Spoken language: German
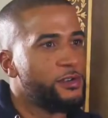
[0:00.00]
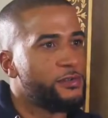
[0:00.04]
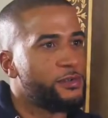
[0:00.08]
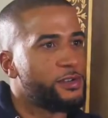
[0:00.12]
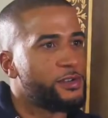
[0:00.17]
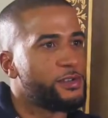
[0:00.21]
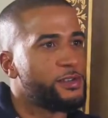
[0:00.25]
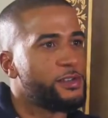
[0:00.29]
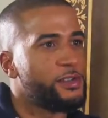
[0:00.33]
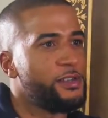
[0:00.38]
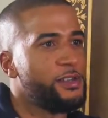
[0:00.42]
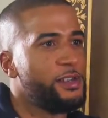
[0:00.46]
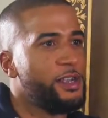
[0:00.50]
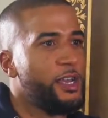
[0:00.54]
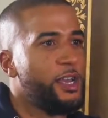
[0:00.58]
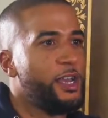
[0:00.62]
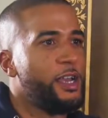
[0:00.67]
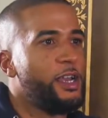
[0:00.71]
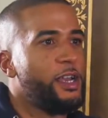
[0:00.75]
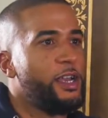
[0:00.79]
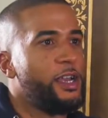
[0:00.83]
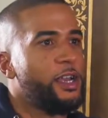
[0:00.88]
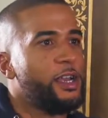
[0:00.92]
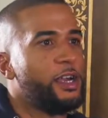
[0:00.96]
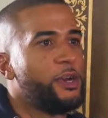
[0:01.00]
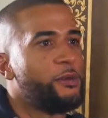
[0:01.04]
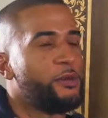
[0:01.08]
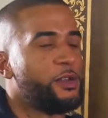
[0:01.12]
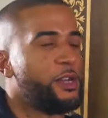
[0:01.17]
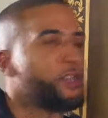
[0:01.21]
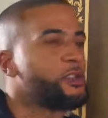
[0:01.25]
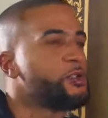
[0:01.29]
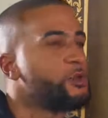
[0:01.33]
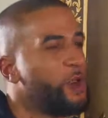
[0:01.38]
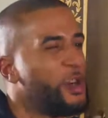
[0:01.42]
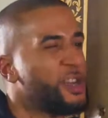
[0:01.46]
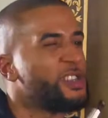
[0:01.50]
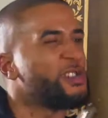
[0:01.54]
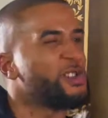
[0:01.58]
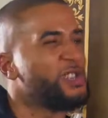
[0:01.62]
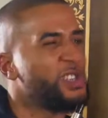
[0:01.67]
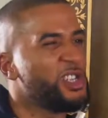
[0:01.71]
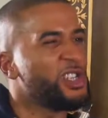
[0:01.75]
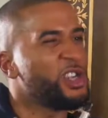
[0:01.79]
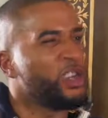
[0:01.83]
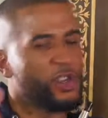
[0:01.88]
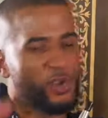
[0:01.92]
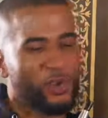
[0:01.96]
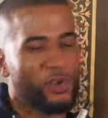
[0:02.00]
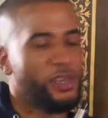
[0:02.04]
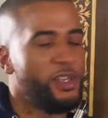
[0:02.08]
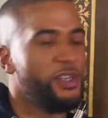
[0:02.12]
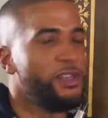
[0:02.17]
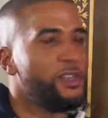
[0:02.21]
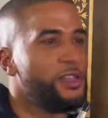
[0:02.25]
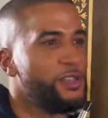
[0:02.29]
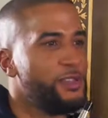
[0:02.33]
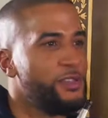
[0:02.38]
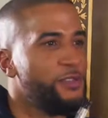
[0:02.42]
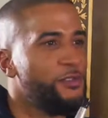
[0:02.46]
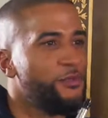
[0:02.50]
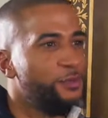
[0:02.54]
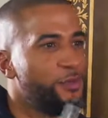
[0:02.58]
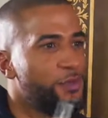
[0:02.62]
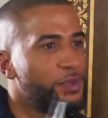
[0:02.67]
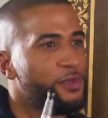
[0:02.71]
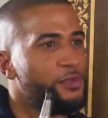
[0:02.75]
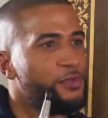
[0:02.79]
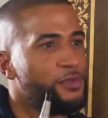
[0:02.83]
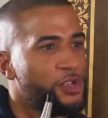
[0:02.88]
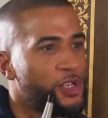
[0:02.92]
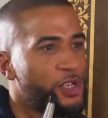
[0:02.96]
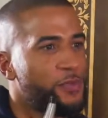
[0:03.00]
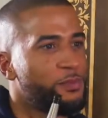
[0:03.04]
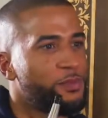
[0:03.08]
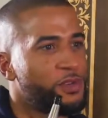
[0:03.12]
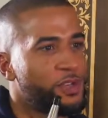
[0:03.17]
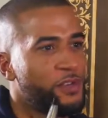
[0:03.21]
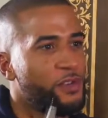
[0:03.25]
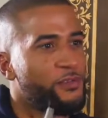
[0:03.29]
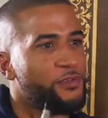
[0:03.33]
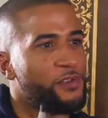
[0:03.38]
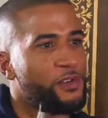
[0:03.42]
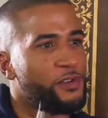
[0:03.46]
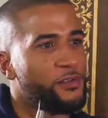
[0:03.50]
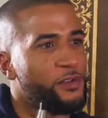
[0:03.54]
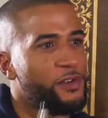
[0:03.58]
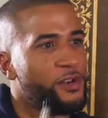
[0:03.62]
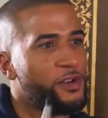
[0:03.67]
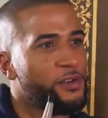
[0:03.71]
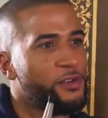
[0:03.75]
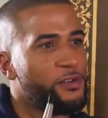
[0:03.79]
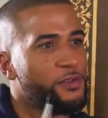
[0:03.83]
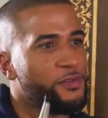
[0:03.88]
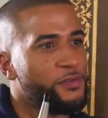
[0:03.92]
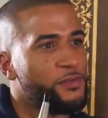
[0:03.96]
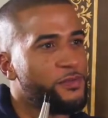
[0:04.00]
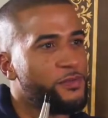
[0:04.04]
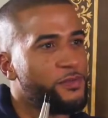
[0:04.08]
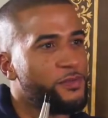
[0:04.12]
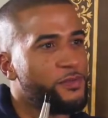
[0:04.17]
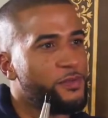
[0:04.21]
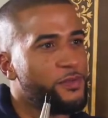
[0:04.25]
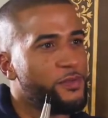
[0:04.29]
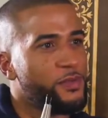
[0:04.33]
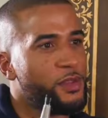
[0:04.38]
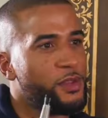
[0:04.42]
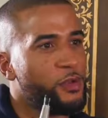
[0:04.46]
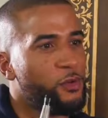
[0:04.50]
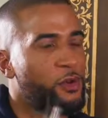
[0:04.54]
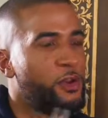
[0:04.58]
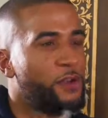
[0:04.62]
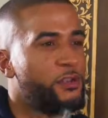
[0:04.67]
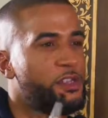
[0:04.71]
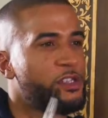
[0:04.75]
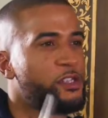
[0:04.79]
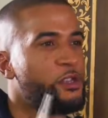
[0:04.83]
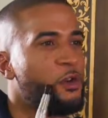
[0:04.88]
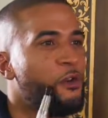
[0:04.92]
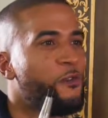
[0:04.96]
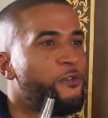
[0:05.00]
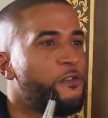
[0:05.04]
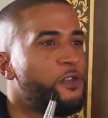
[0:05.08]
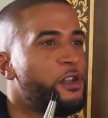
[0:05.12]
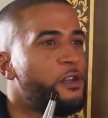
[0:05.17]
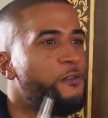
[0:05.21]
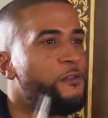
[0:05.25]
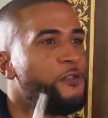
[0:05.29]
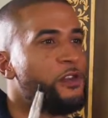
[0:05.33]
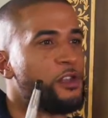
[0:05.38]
Weißt du? Ja. Aber dazu hast du dich ja schon intensiv mit dem Shit beschäftigt, wa? Oder ist auch ja, viel ja.